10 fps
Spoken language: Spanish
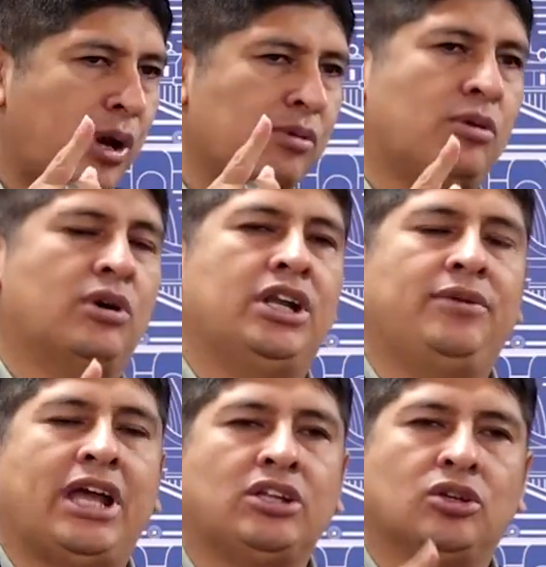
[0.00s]
pueblo
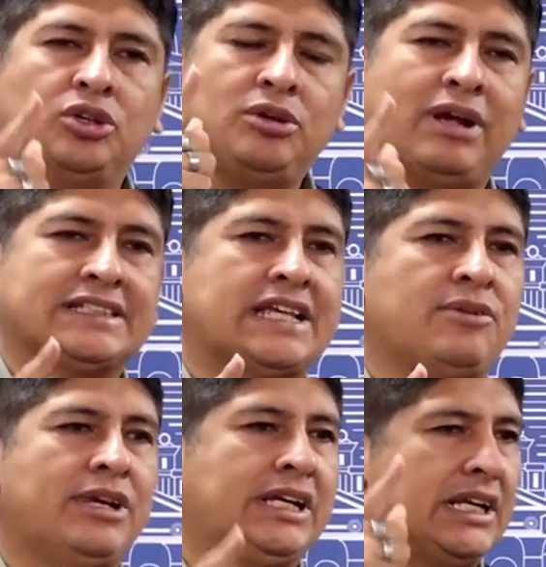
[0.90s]
boliviano no iba a
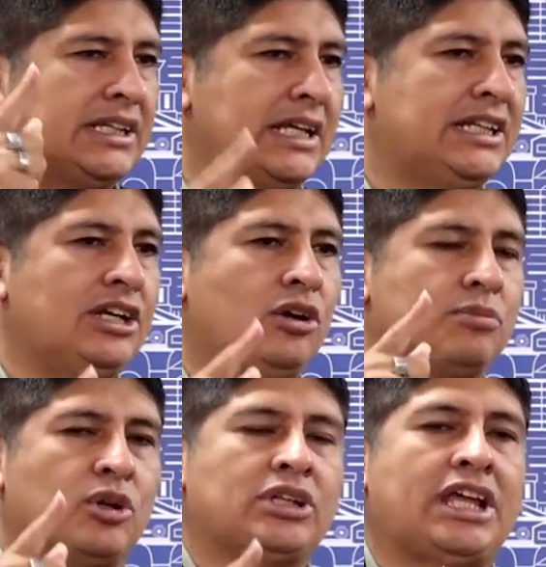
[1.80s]
saber que el
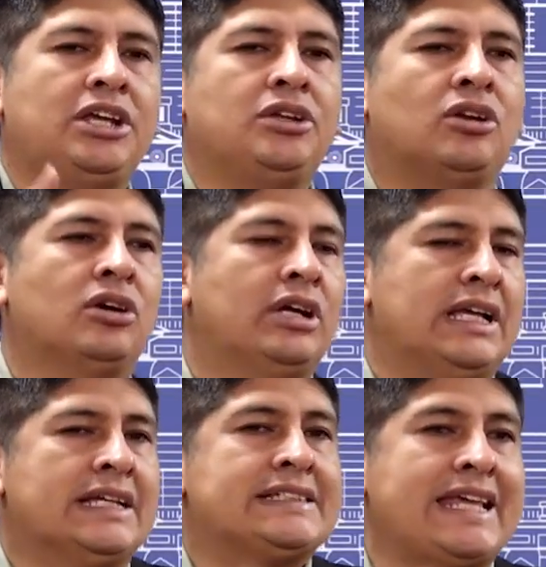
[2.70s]
testigo protegido
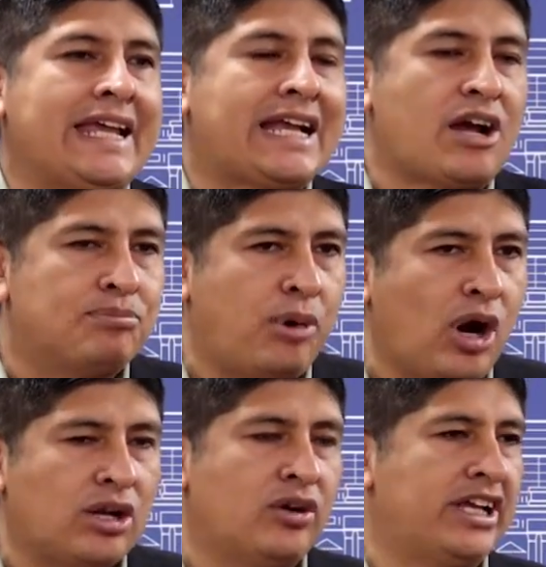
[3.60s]
se escapó
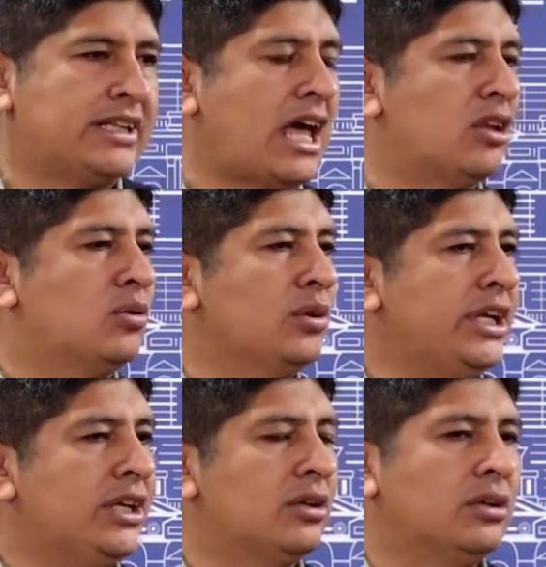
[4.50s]
a los Estados
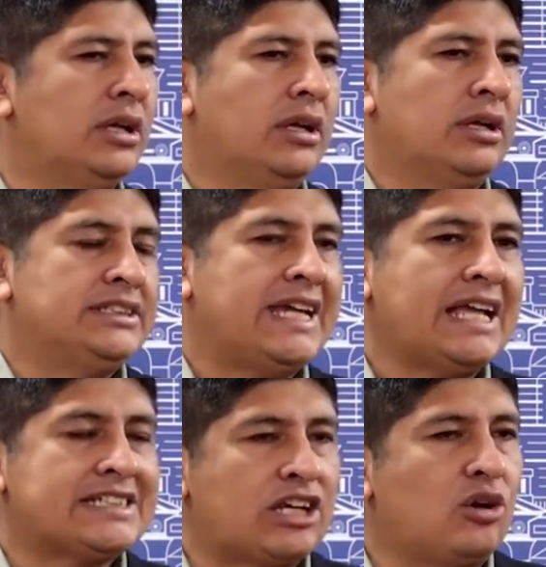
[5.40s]
Unidos.
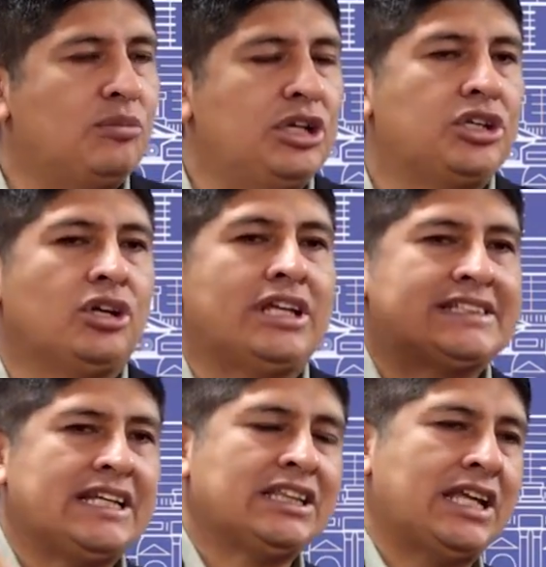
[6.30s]
Ya se convirtió de
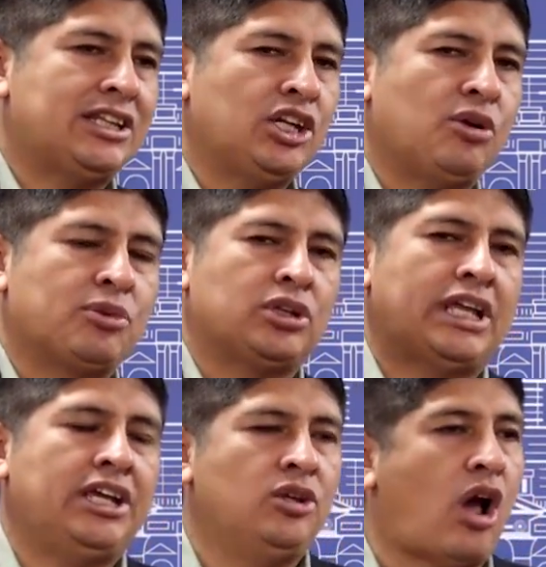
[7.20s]
ser testigo
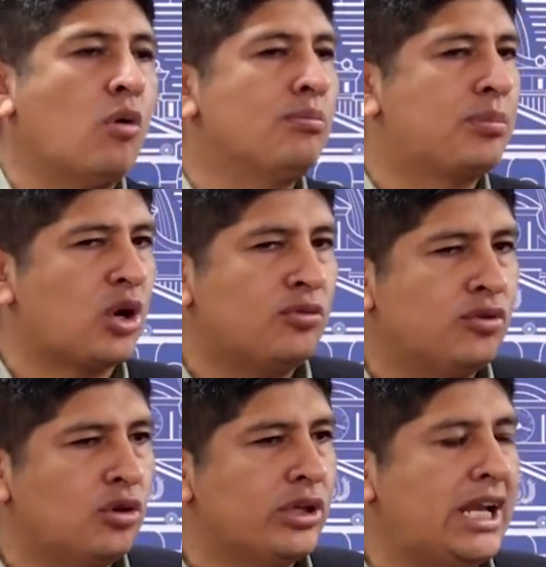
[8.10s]
protegido a un
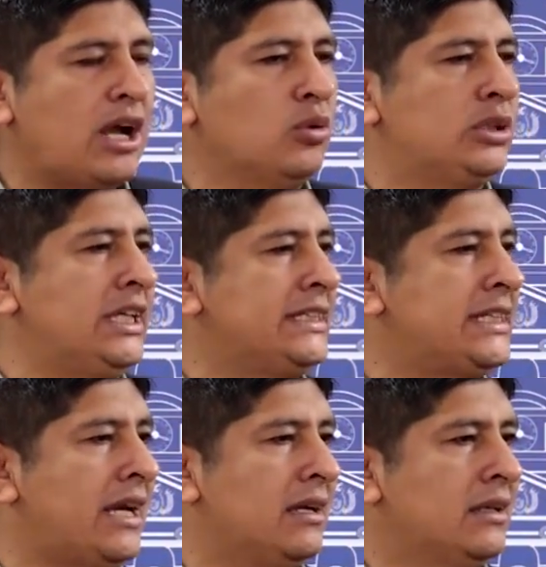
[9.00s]
prófugo de la
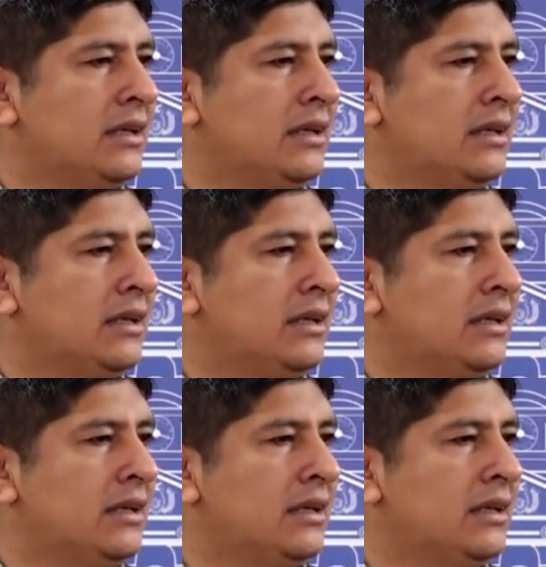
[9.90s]
justicia.